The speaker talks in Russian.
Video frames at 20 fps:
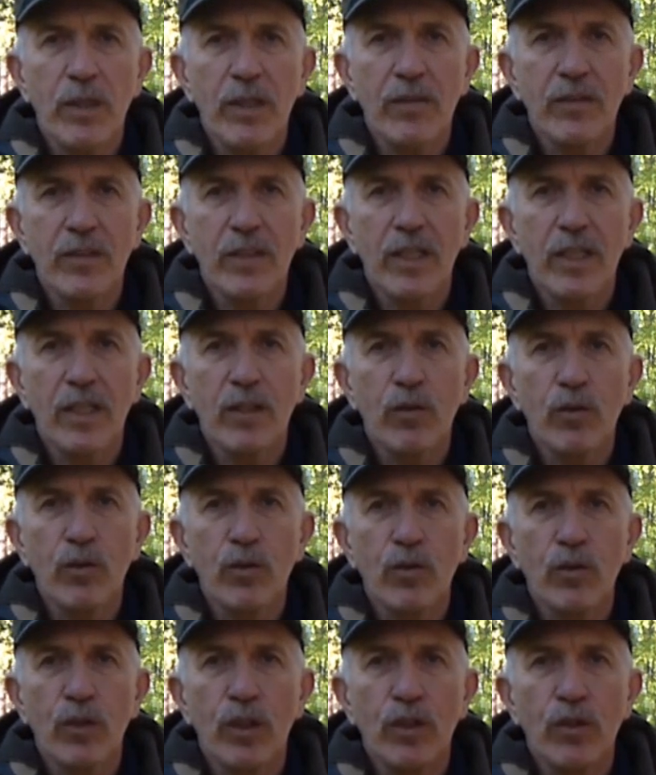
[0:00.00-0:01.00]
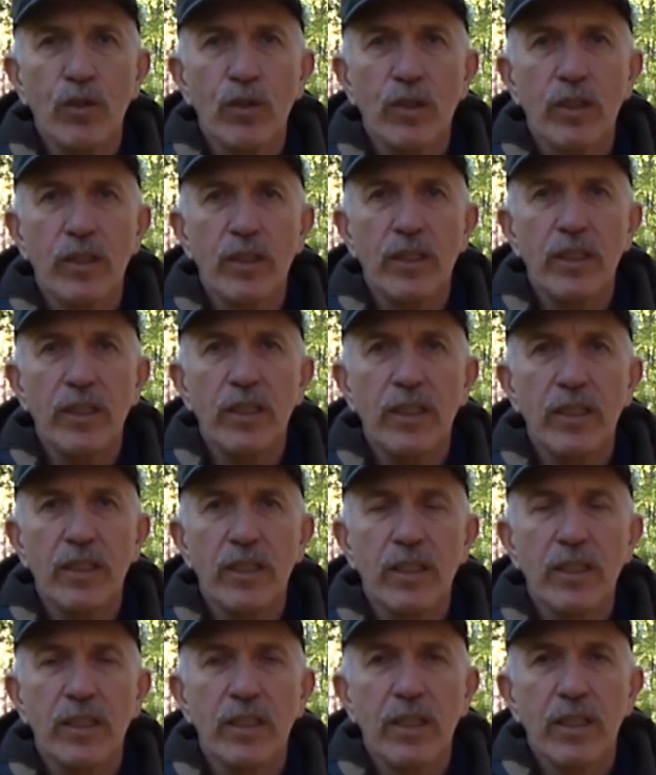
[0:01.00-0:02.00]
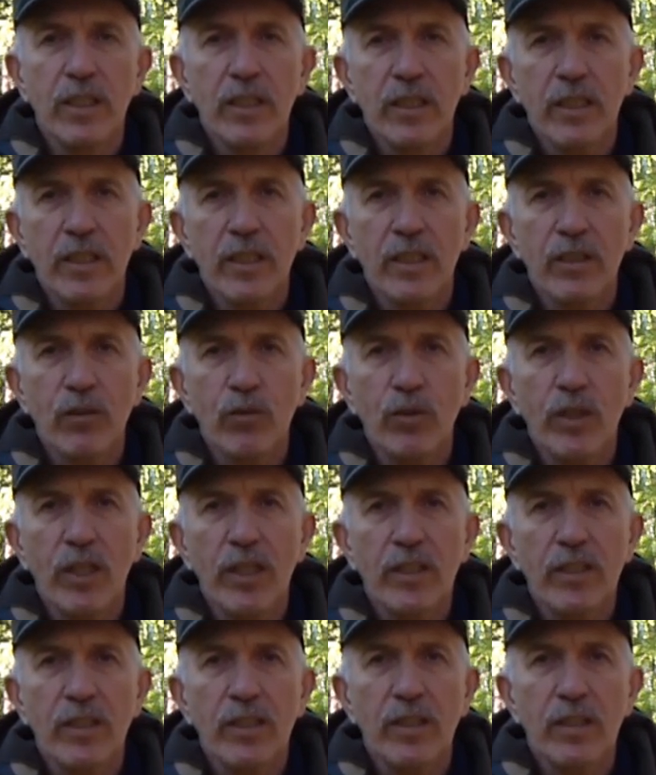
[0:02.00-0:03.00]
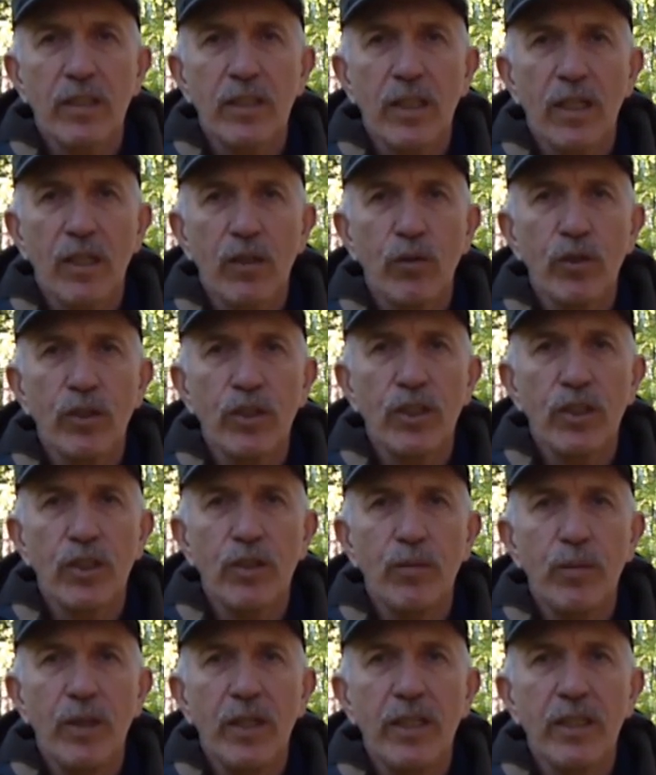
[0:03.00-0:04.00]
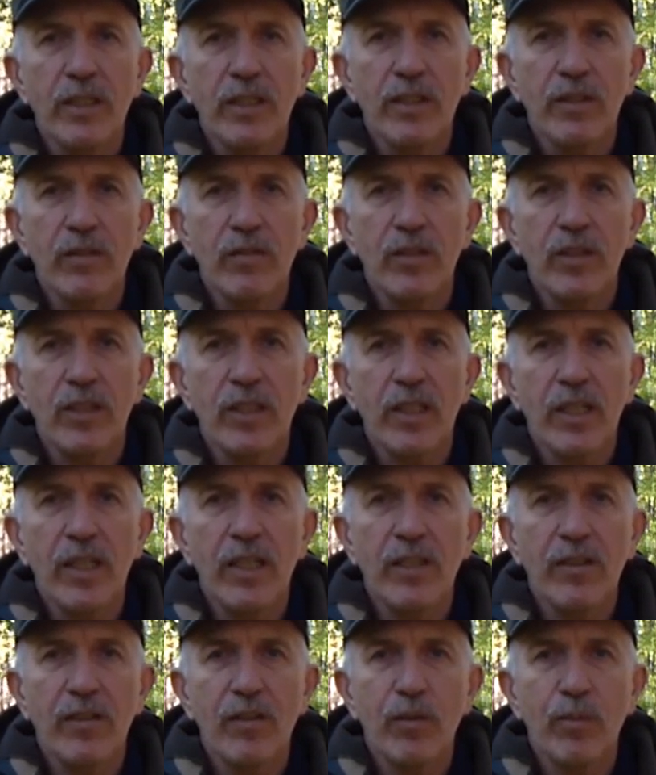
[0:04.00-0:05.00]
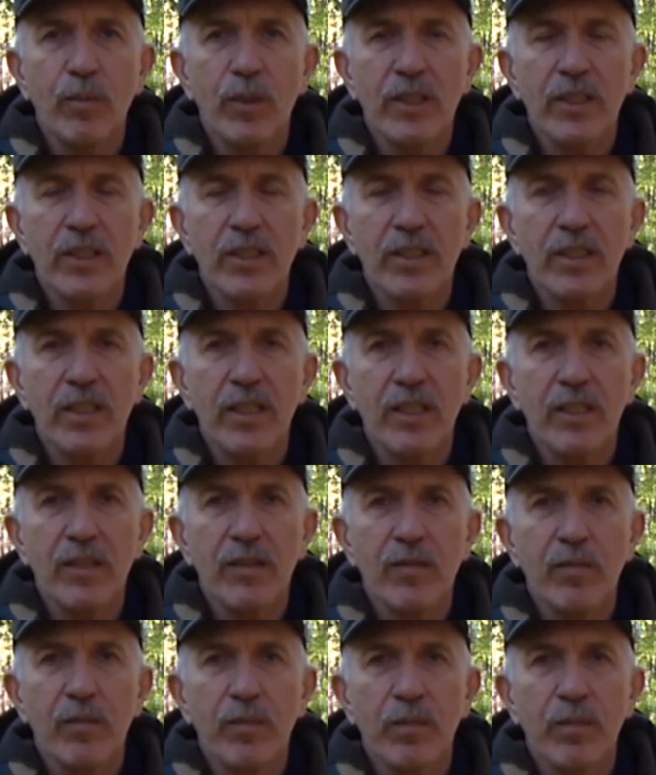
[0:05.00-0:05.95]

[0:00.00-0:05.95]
право на охоту дает единый государственный охотничий билет федерального образца.